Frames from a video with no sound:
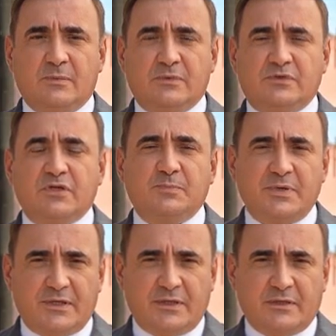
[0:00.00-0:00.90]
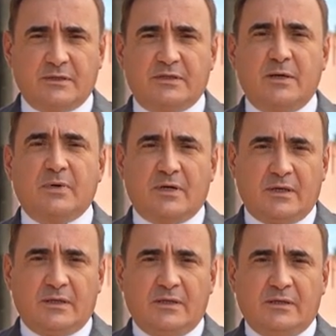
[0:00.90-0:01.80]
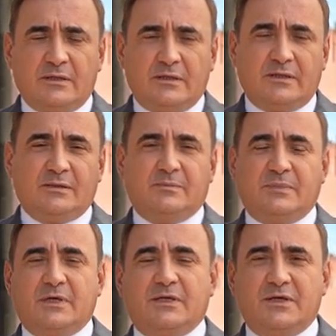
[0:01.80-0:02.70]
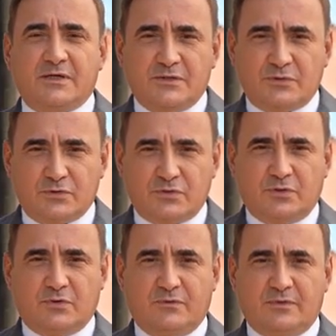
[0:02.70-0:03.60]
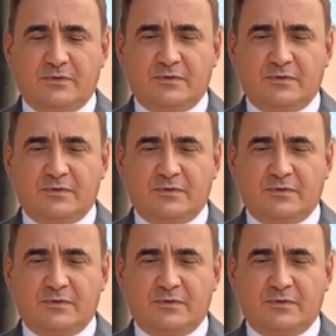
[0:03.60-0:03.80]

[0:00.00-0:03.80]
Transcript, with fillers: вам терпения, добра и благодарных учеников.